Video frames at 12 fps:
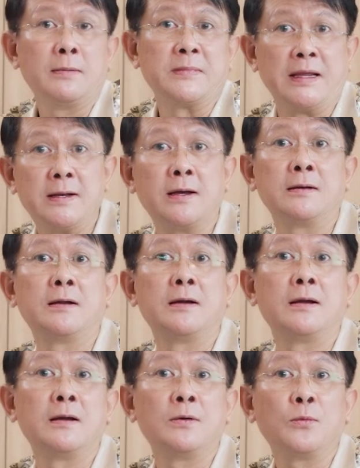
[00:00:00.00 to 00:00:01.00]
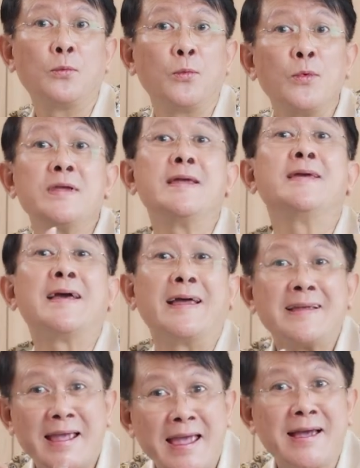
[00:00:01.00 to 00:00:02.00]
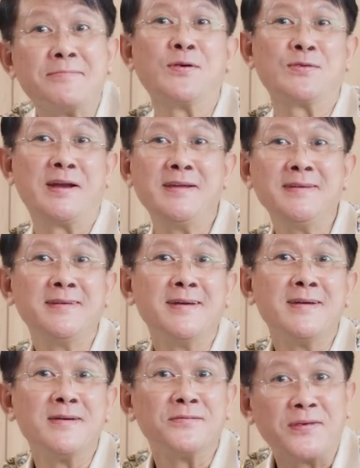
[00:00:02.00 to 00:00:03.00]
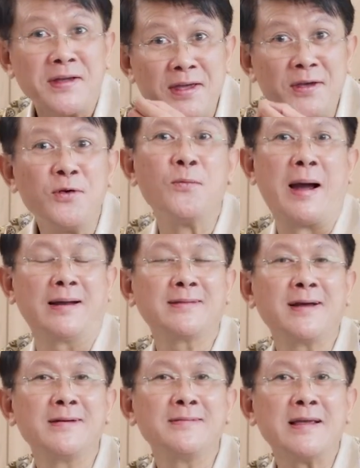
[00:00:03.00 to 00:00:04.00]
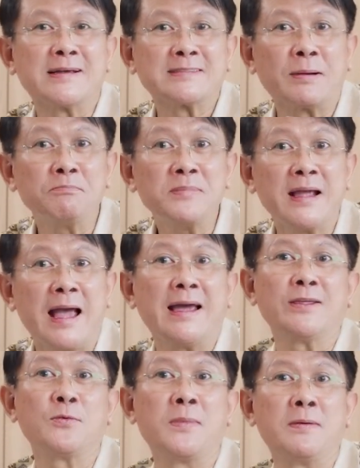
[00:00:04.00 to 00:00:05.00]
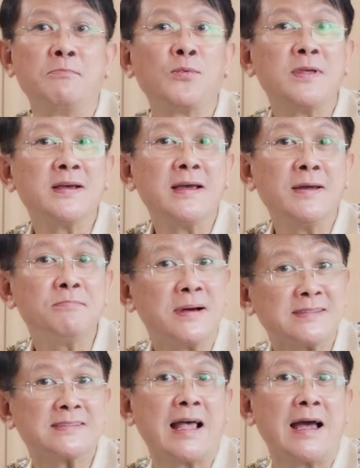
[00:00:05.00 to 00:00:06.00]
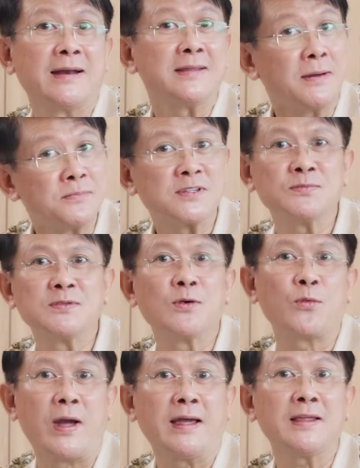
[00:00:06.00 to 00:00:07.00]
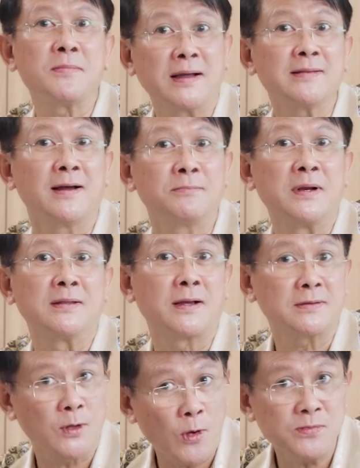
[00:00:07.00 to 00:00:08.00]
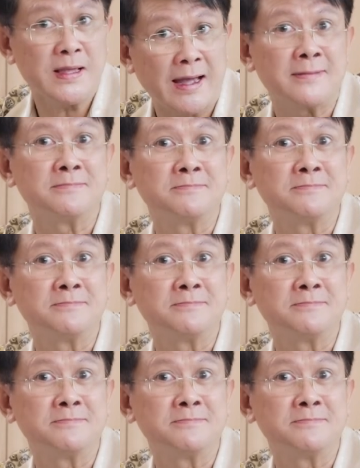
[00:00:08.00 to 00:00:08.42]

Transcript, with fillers: vậy nên ờ, quý vị hãy nghe bảo trí phải yêu bản thân và sắm ngay cho mình một chiếc ghế massage để chăm sóc sức khỏe cho bản thân mình thật tốt nha